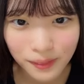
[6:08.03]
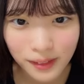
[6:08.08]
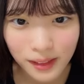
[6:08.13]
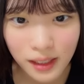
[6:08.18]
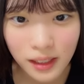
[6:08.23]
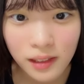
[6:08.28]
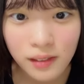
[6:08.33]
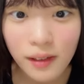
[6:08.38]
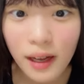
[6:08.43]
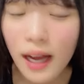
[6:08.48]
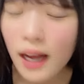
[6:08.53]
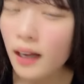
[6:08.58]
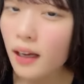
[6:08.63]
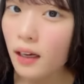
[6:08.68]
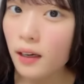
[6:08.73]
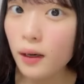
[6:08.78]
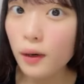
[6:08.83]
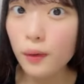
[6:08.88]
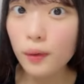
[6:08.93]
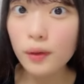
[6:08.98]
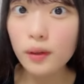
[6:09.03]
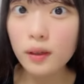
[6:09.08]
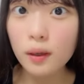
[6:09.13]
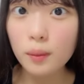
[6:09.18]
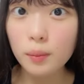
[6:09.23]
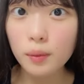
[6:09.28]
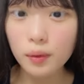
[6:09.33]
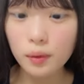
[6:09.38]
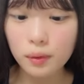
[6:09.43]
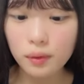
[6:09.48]
岐阜は赤が多いか
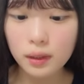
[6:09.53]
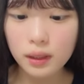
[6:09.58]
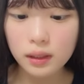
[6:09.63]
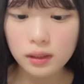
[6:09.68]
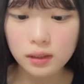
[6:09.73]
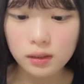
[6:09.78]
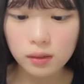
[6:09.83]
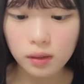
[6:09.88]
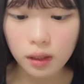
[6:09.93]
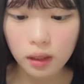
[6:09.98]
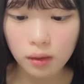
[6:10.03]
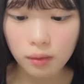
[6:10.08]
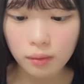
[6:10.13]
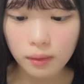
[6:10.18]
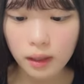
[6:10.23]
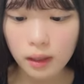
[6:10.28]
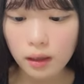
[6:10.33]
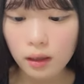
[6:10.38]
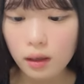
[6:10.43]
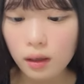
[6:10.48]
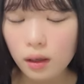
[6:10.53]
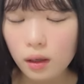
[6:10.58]
も私の辺は